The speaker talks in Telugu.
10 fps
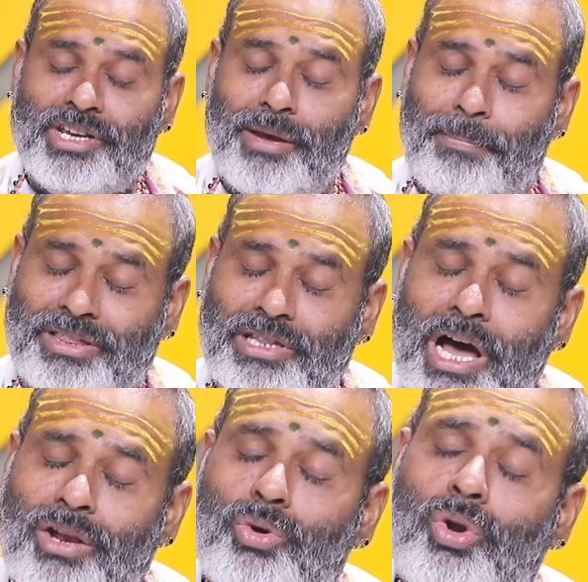ఈ
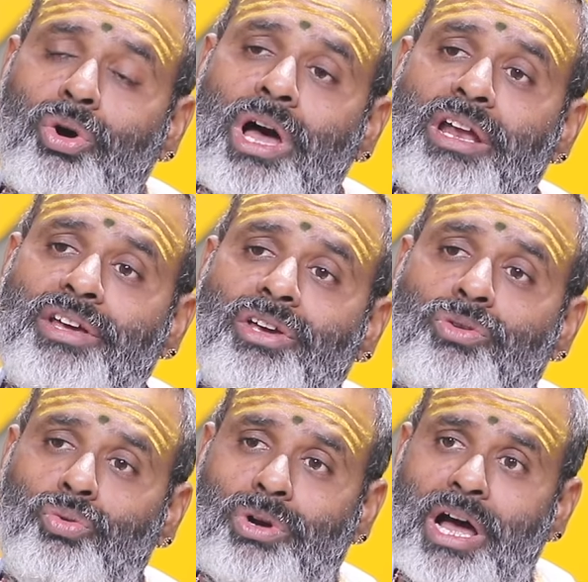పద్నాలుగు లోకాలకి
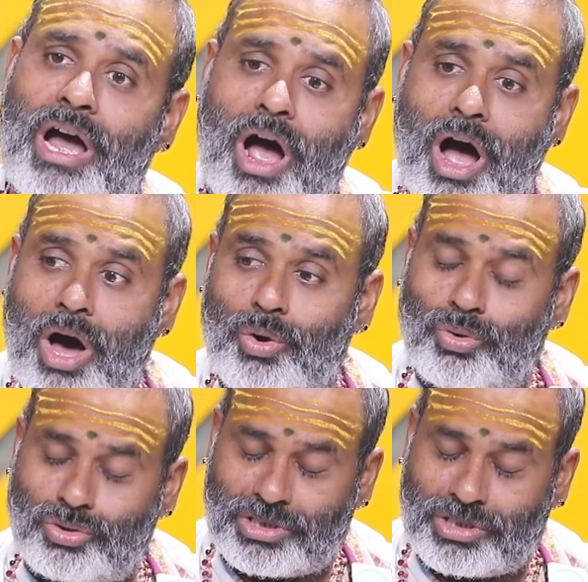కూడా ఆరు